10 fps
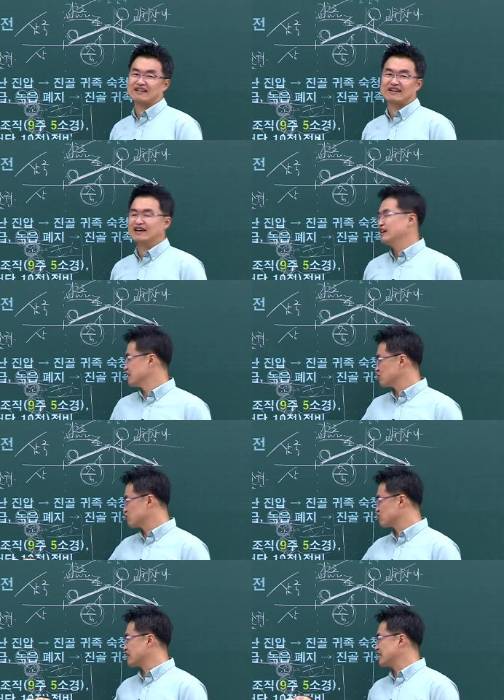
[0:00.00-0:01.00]
된 거야. 그래서
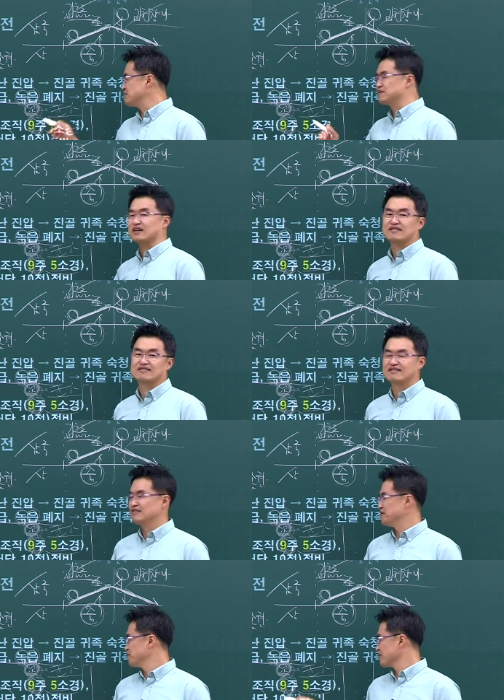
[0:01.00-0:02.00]
구서당 10정.
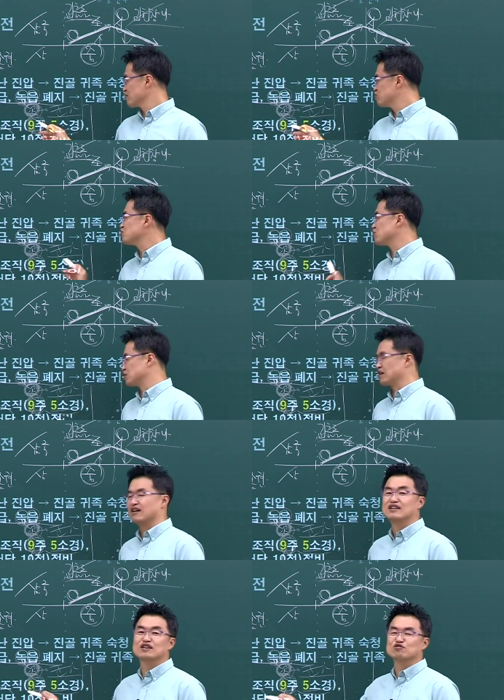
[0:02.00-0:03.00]
구주 오서경.
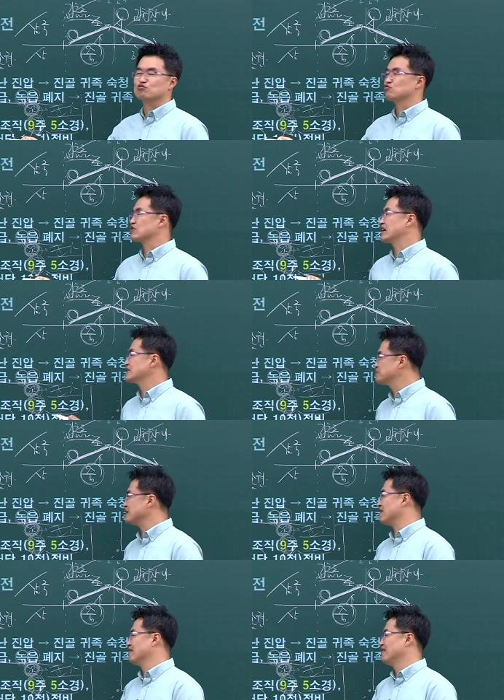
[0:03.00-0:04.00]
구서당
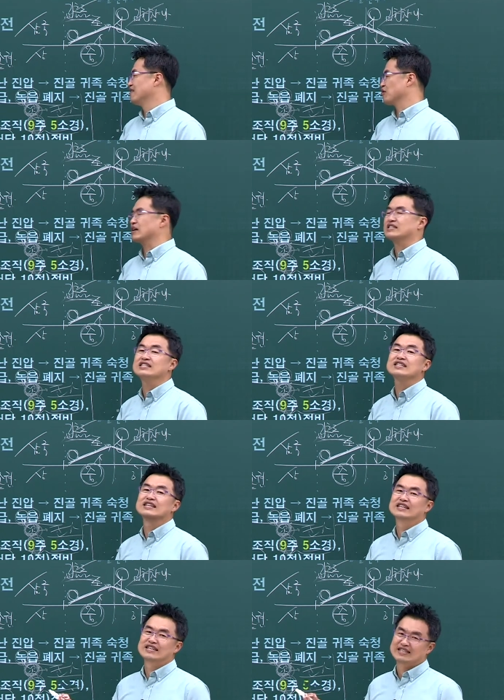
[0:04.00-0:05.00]
10정. 같은
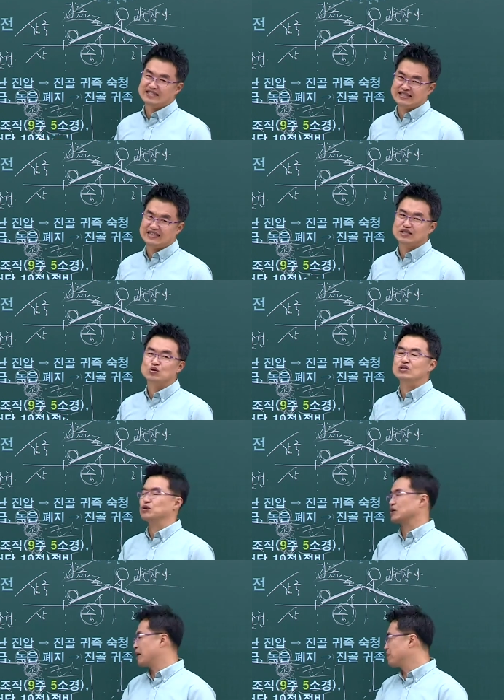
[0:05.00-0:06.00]

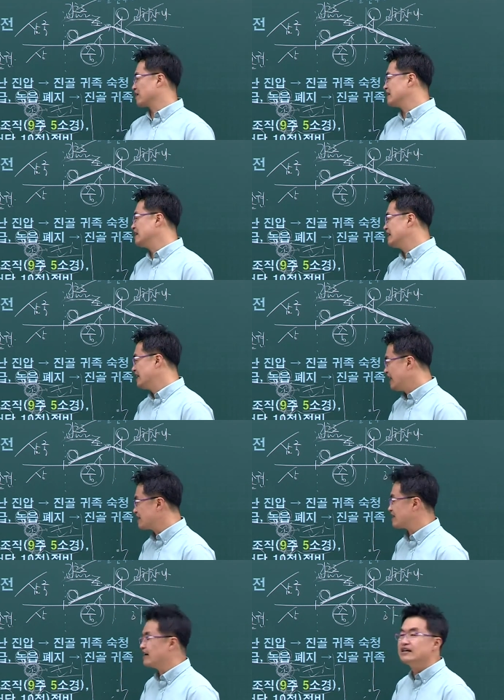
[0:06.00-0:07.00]
조직도 개편을
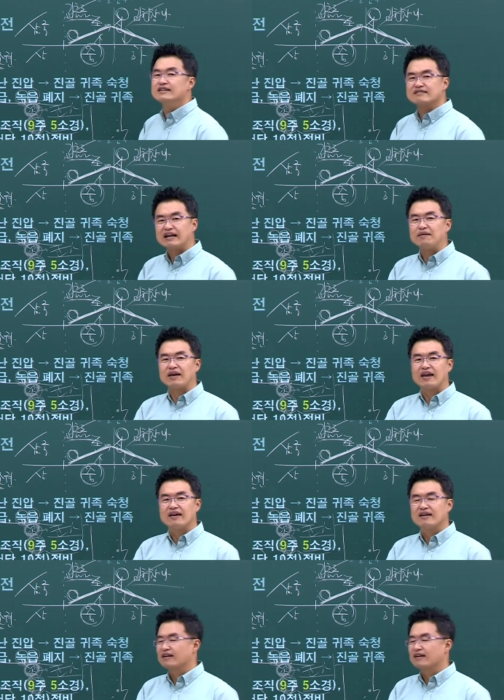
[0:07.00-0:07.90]
하더라. 그 다음에